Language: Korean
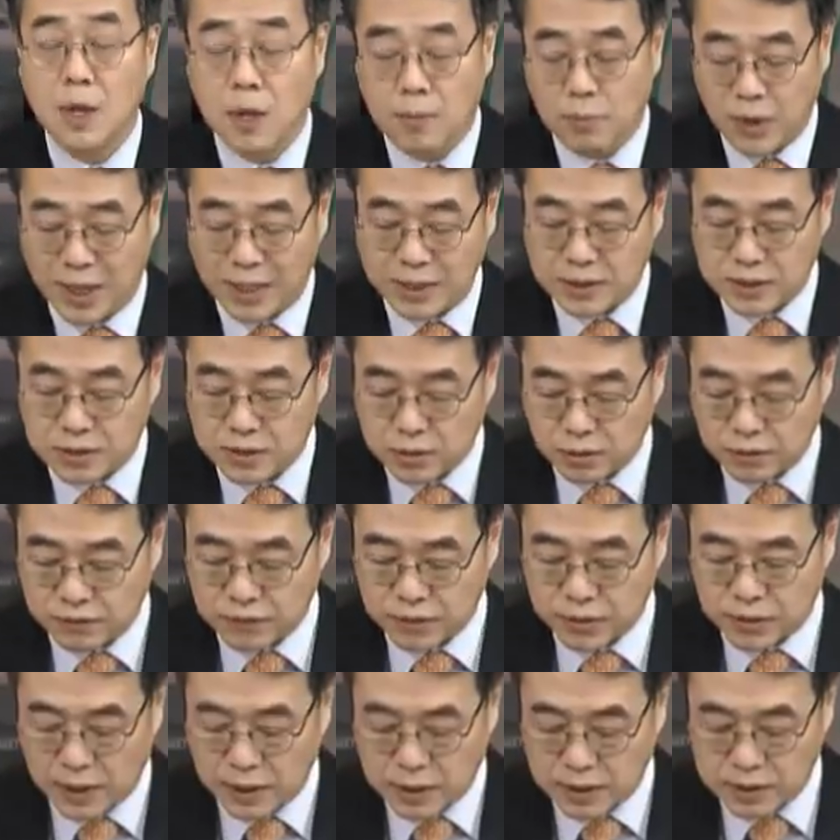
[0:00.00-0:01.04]
뭐
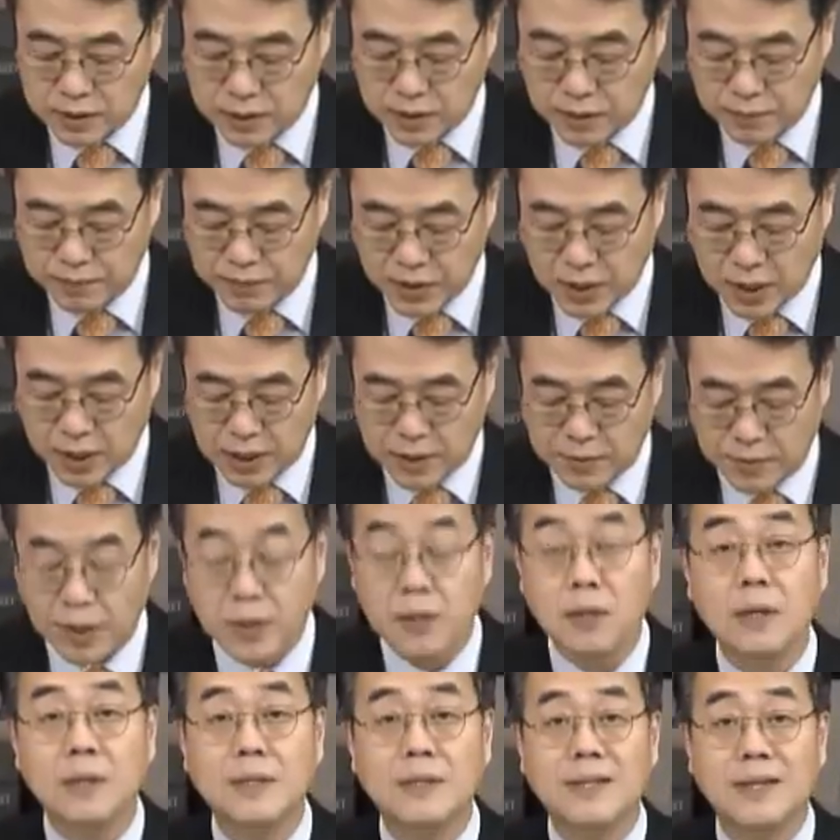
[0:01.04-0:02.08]
NC소프트랄지
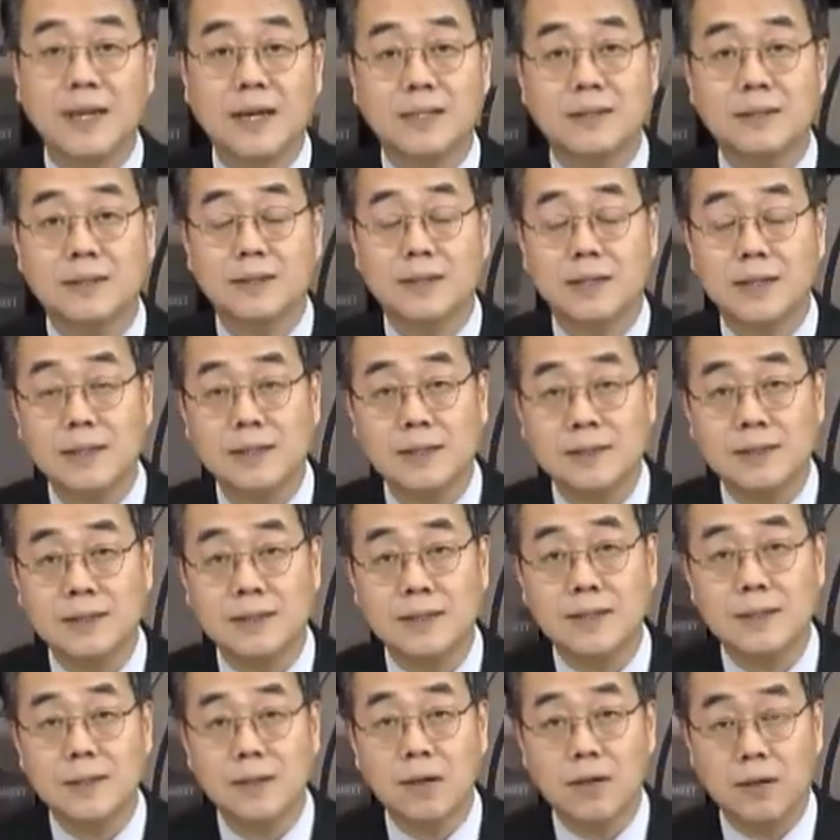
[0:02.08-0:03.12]
아니면 넥슨이랄지
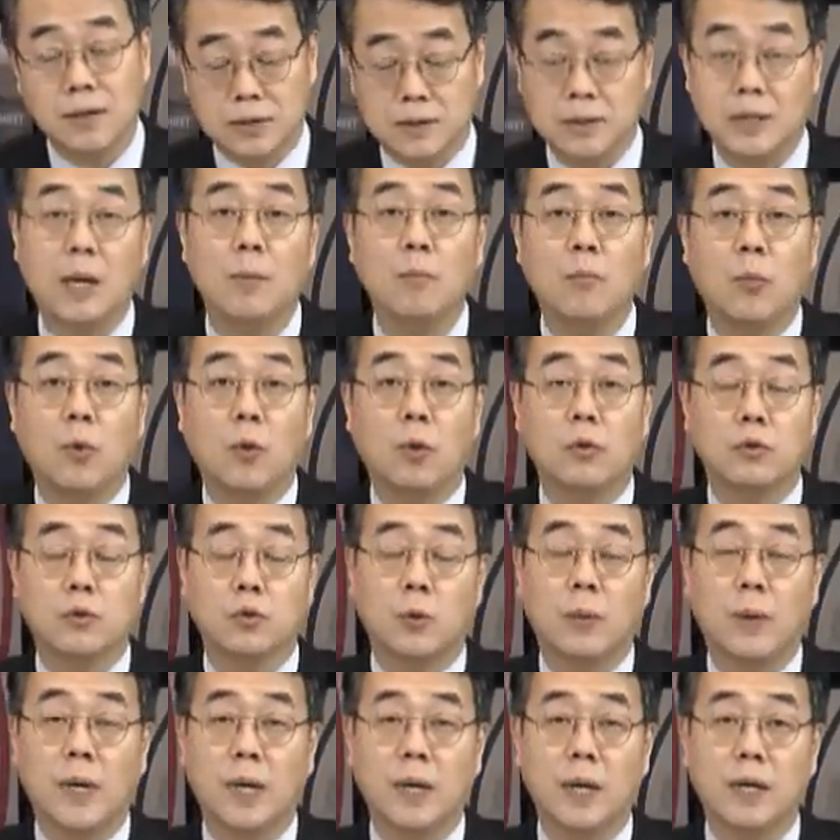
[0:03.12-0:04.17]
어, 이제 뭐
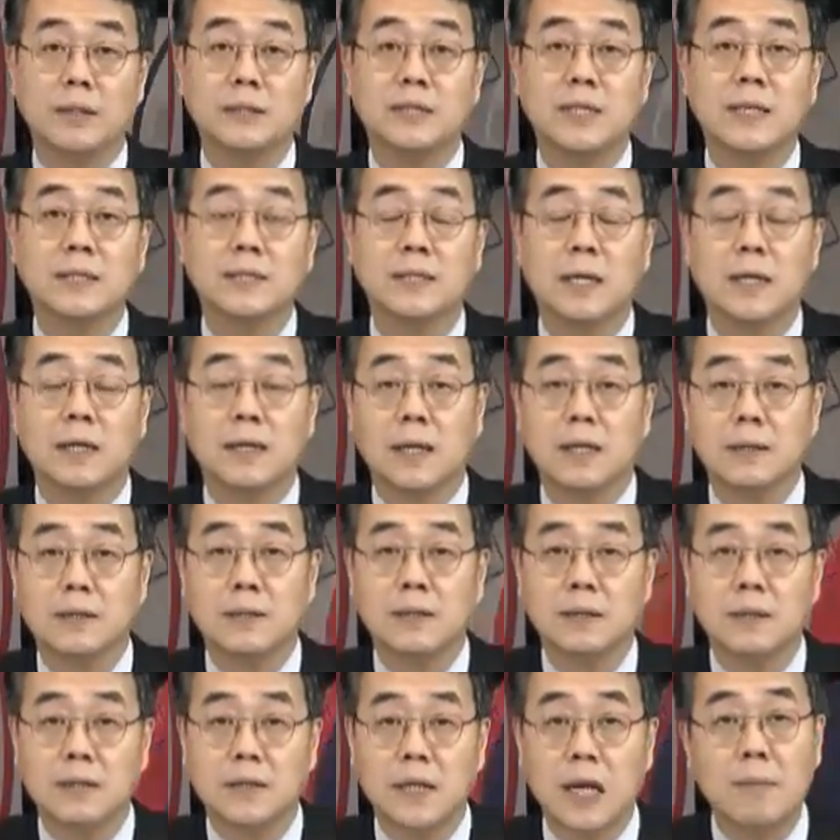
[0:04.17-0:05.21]
조만간 상장을
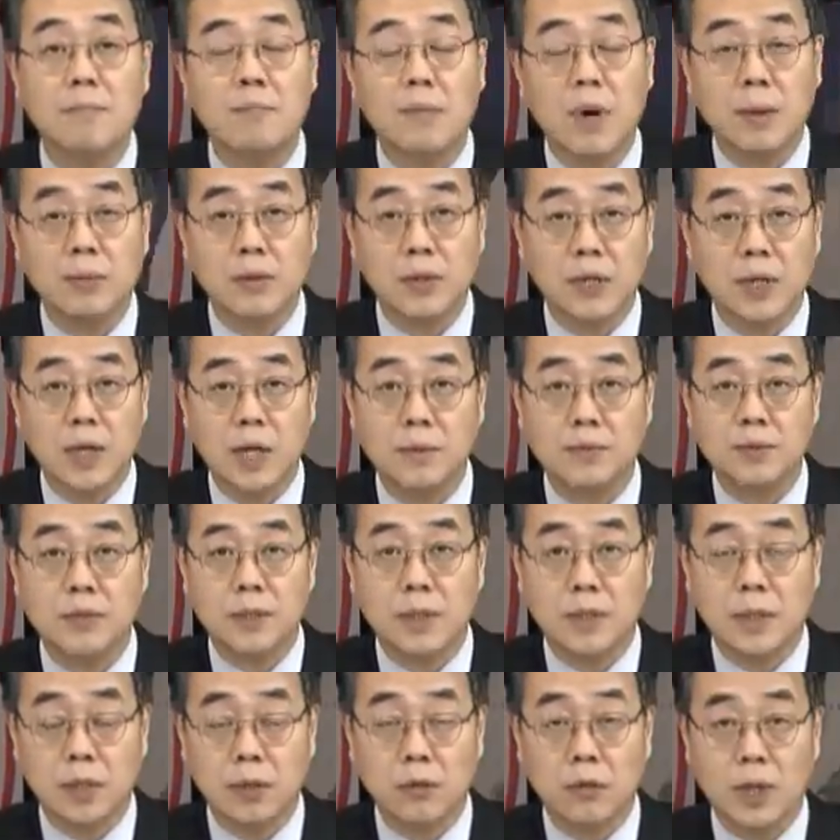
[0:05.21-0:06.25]
하는 넷마블
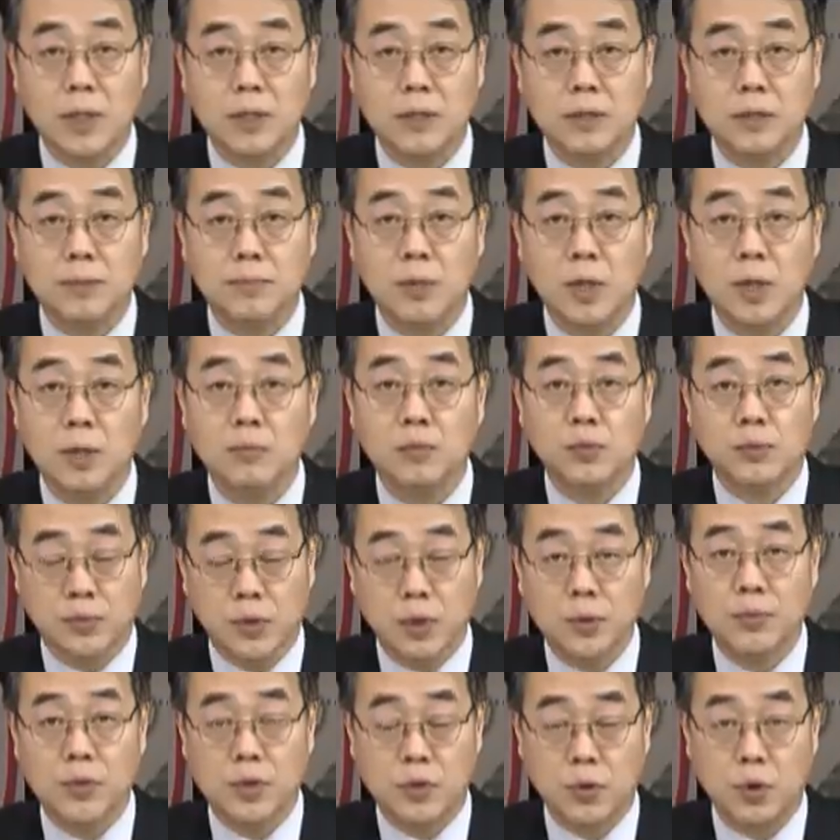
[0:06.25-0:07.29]
게임즈에 대한 관심
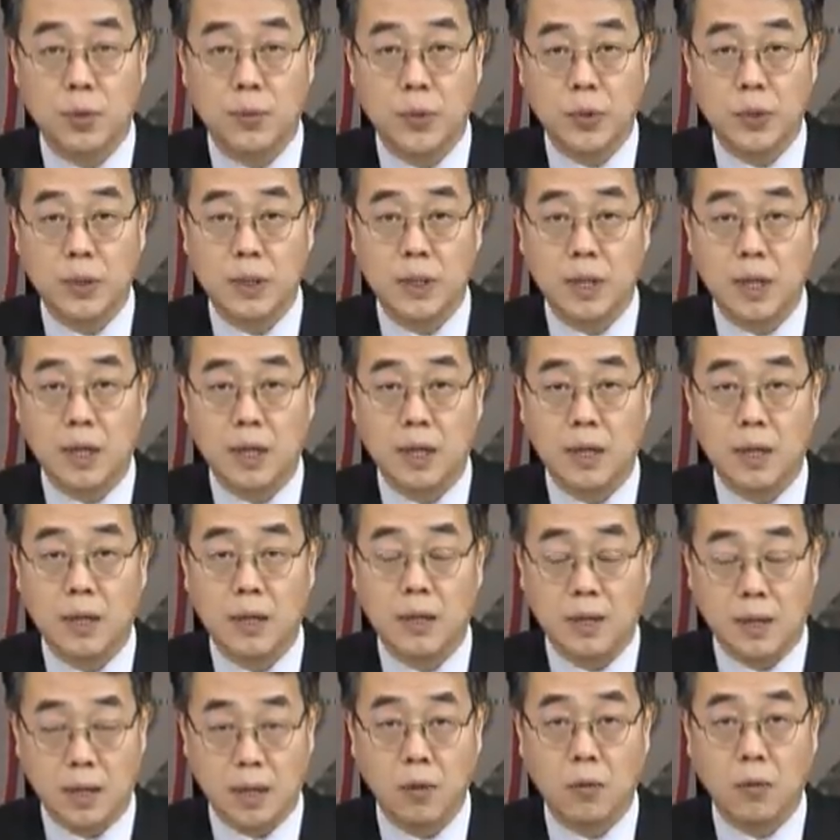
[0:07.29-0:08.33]
분명히 필요해
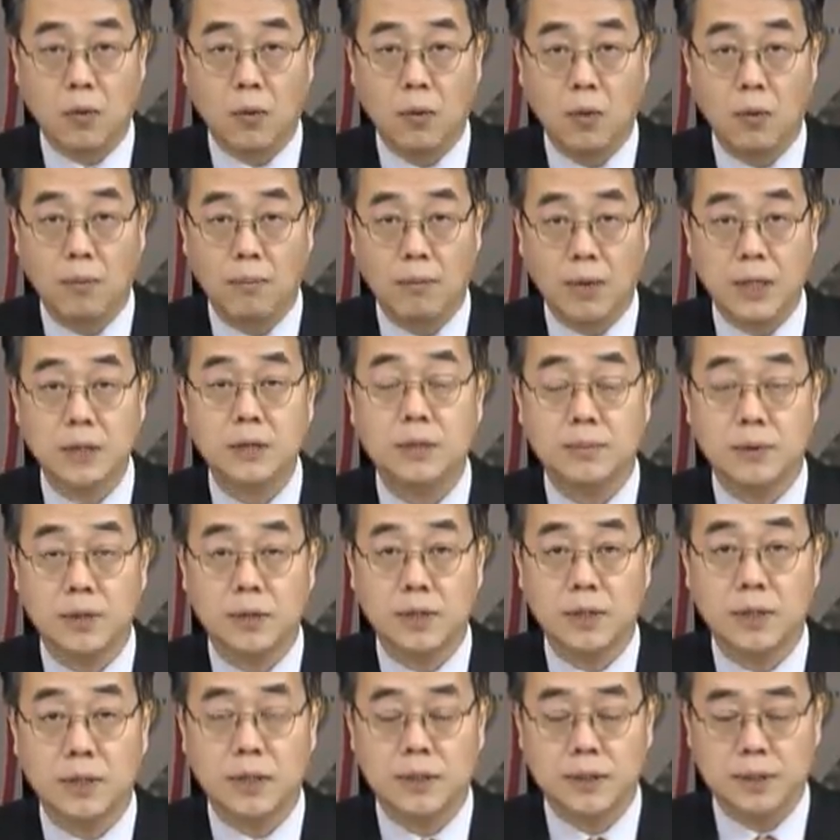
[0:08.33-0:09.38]
보인다라고 말씀을
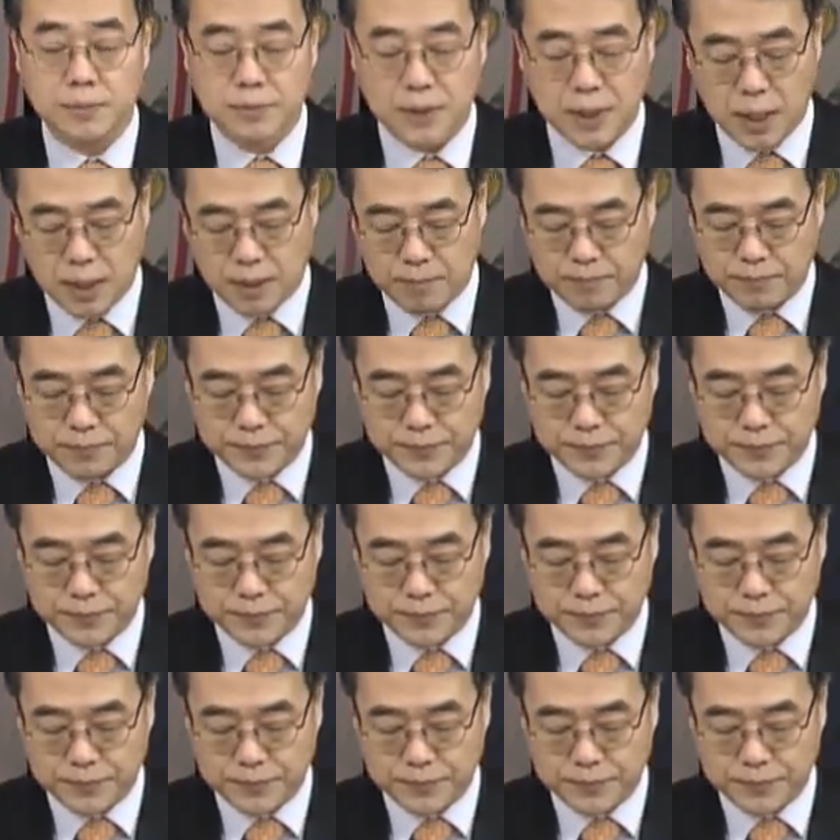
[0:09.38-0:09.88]
드리겠습니다.